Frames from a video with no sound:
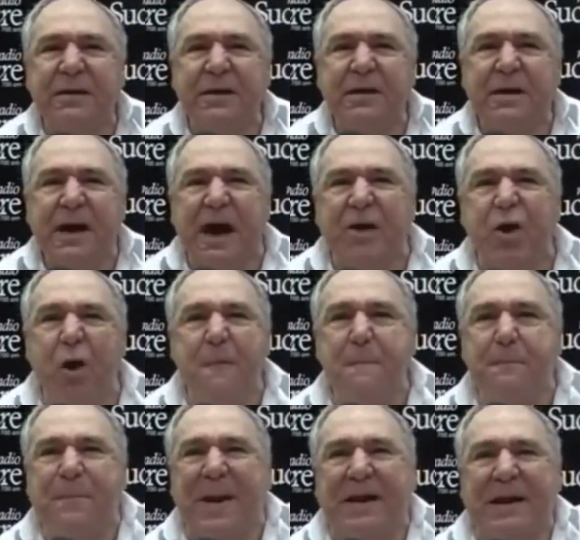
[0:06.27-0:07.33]
el
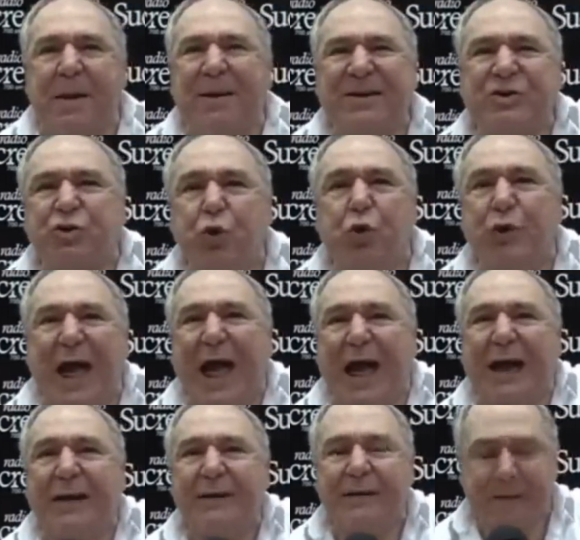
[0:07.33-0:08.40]
umpen, la
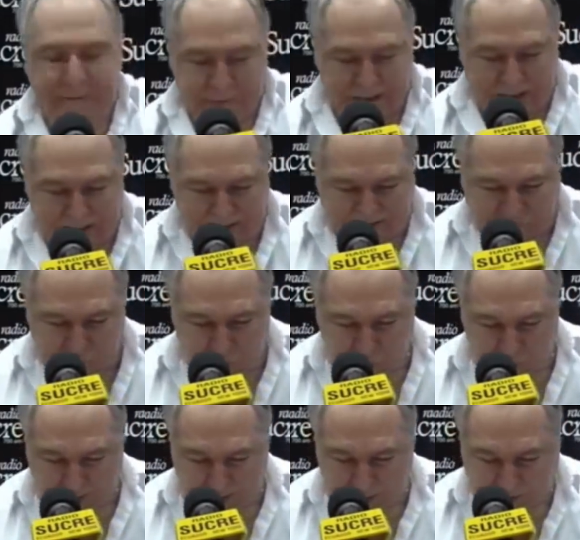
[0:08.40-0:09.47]
basura de la nación
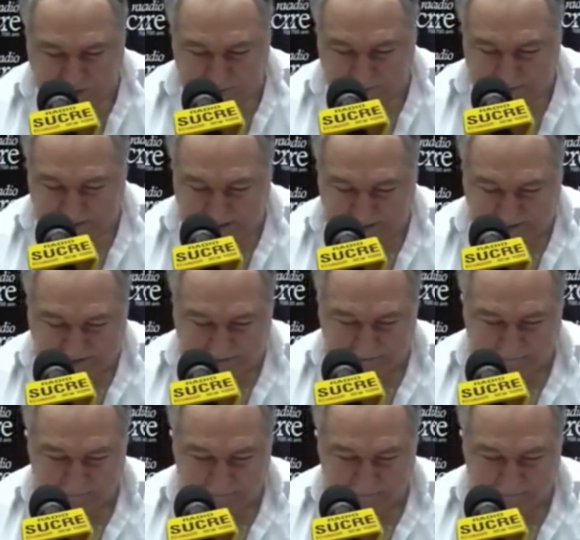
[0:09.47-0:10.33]
gobernó este país.